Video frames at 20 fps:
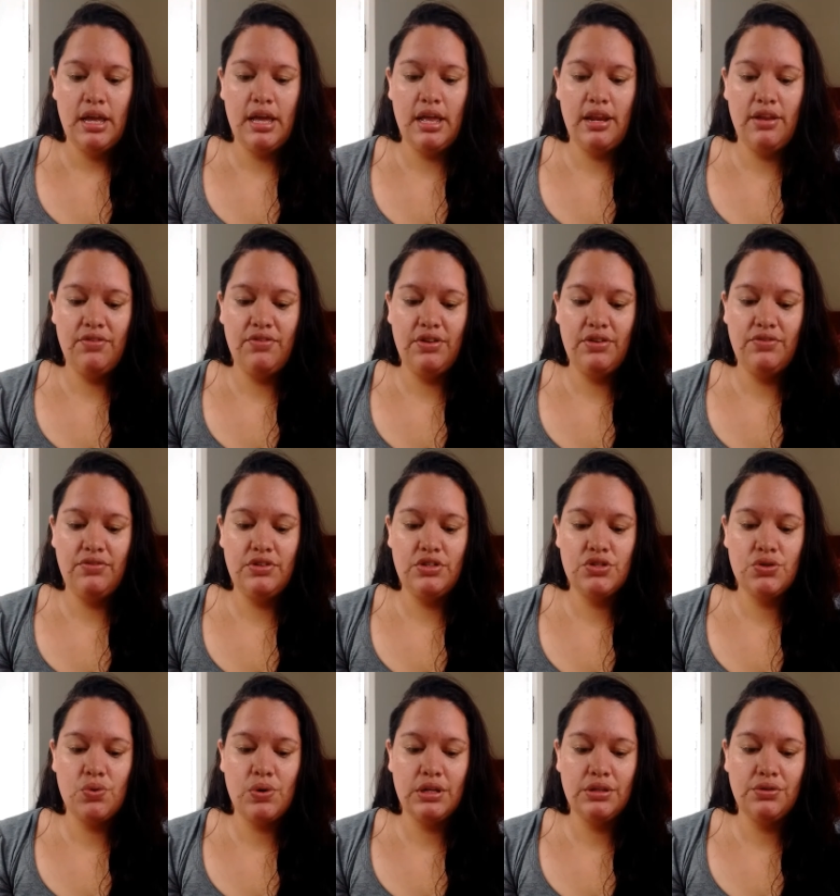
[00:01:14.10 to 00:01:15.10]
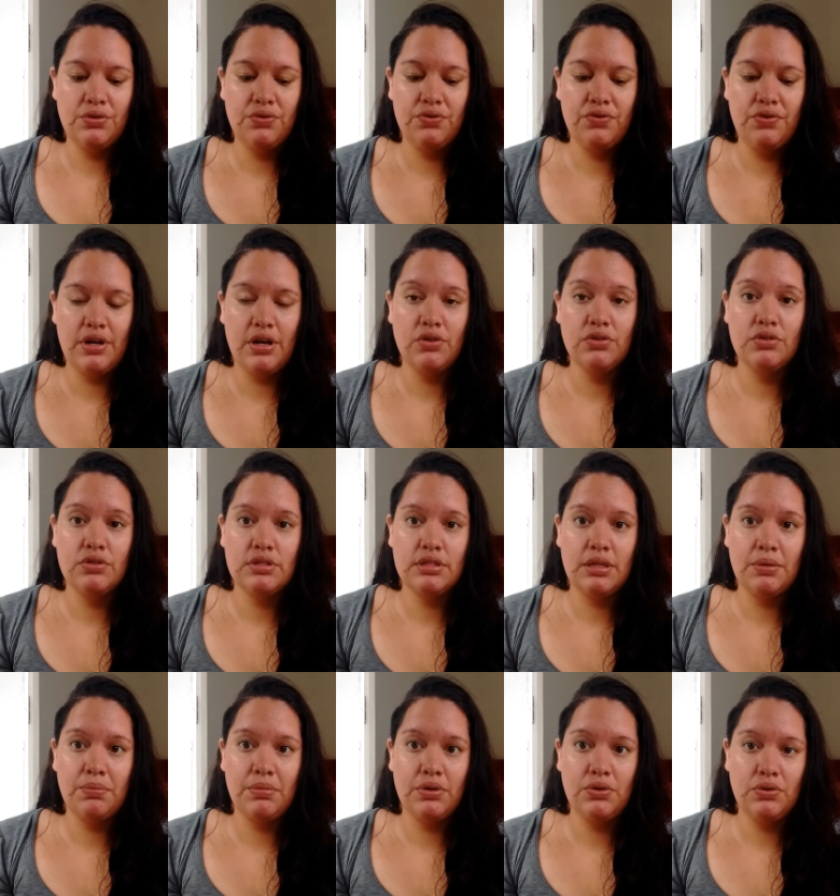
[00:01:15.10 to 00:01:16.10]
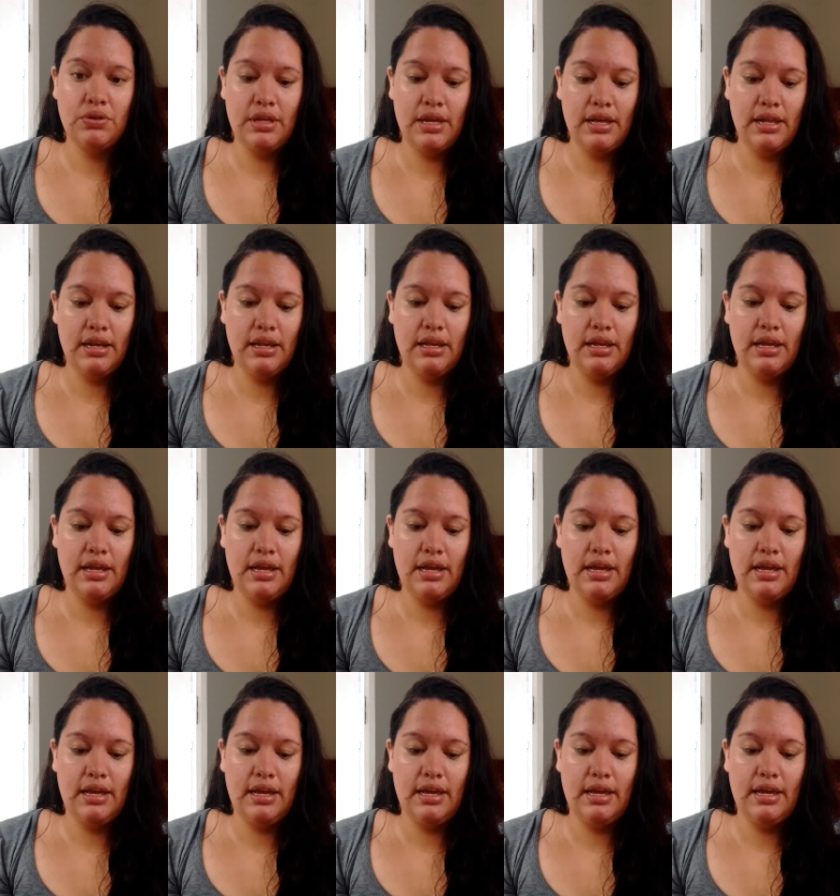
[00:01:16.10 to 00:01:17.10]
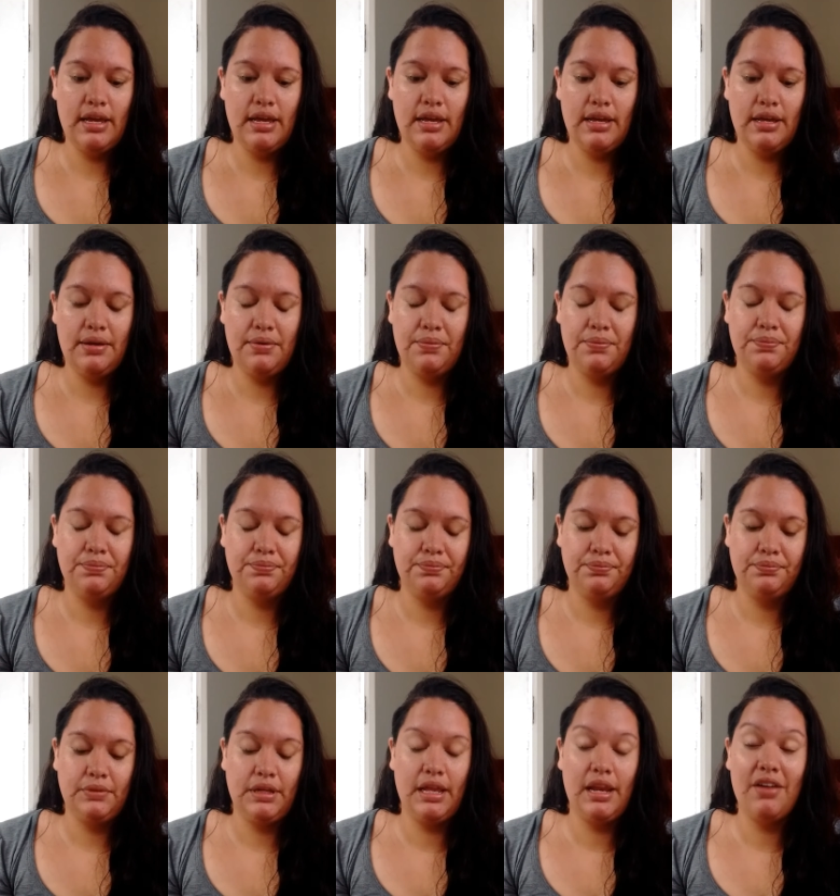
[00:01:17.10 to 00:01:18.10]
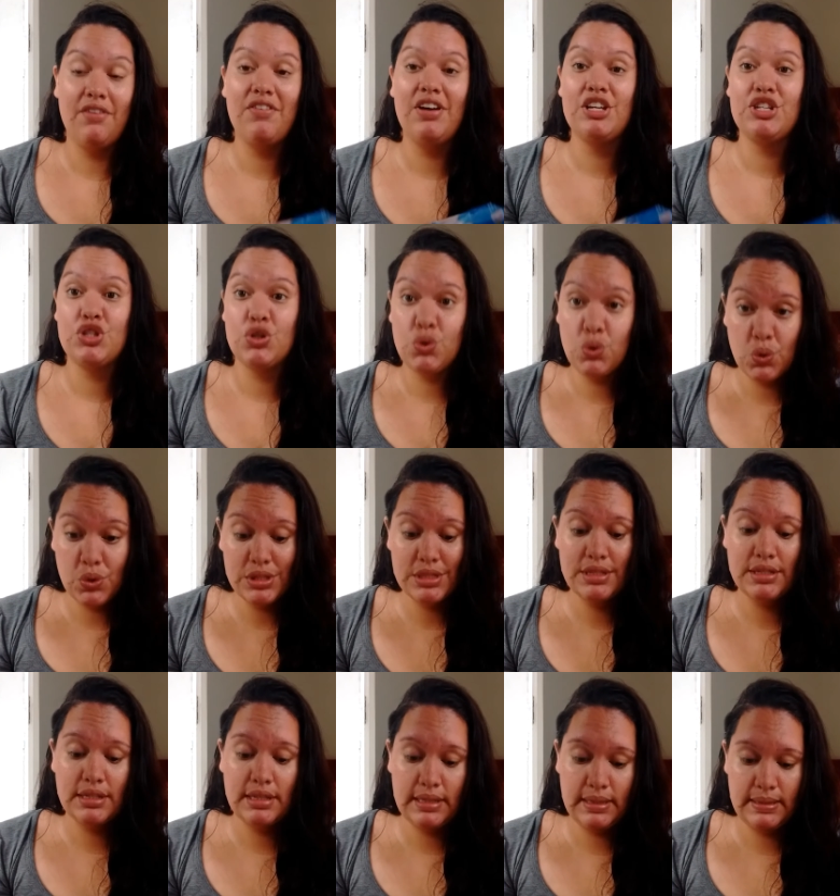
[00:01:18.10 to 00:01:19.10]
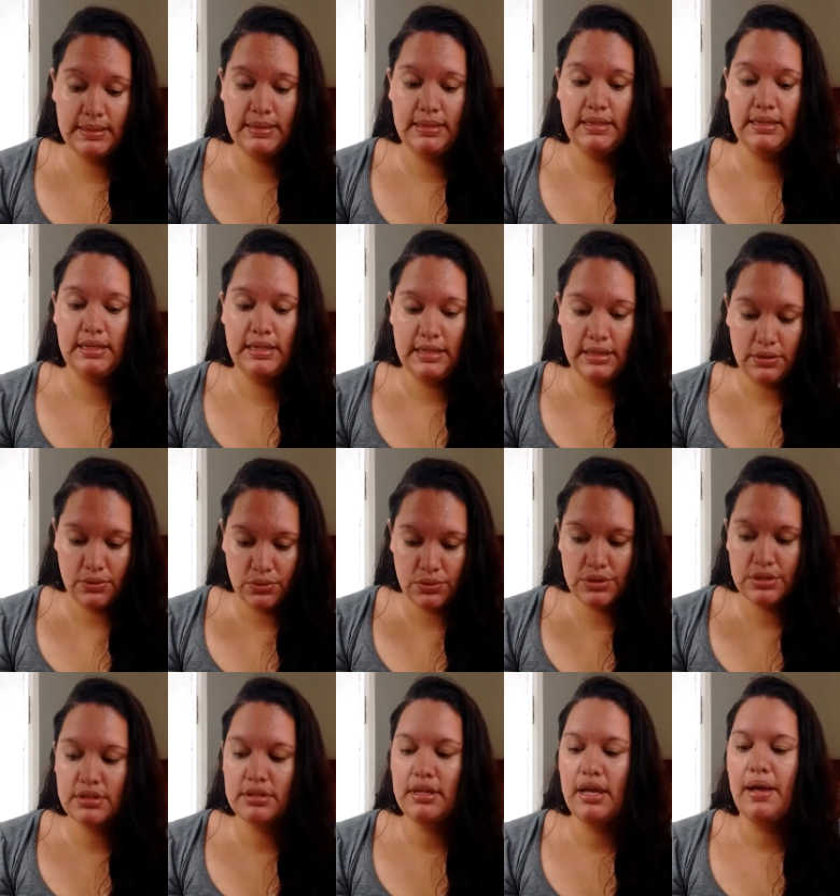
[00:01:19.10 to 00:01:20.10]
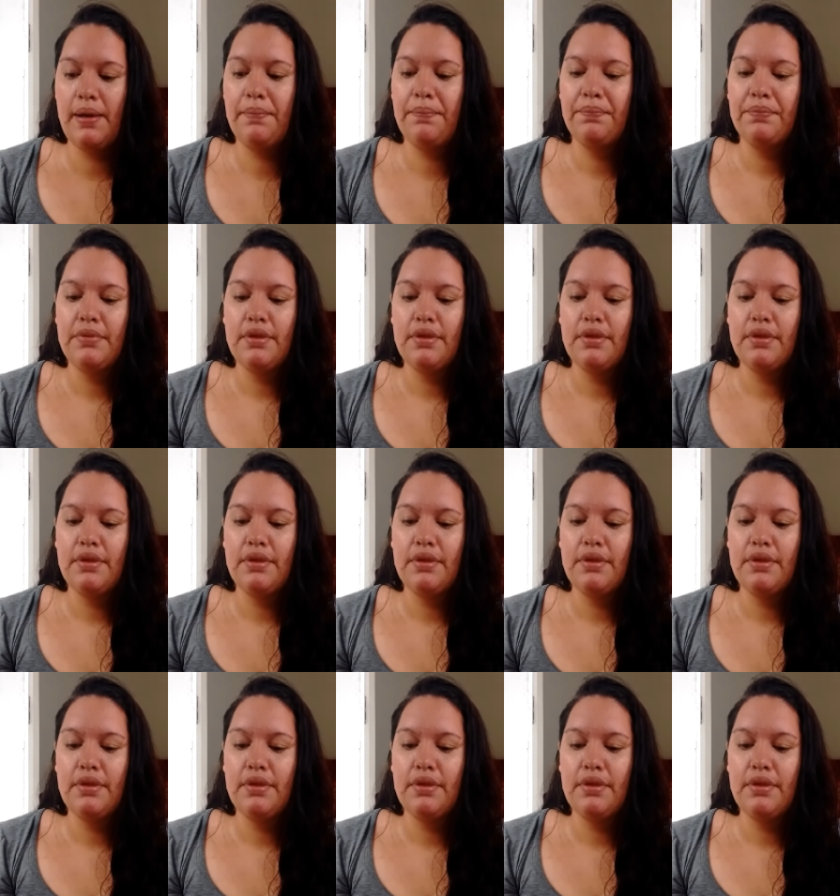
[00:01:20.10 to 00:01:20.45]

Ela vem 24 fraldas, o tamanho dela é... Ela vai de 12 a 15 quilos, tá?